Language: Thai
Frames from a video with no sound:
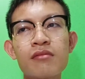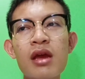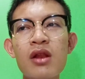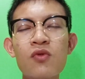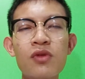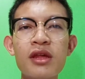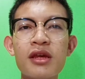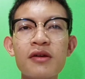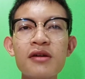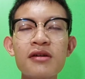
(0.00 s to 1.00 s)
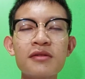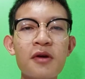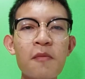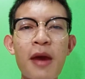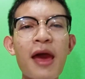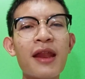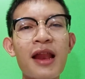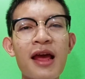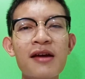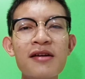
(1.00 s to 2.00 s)
ไม่รู้สิก็8นั่
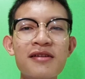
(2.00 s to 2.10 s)
นแหละ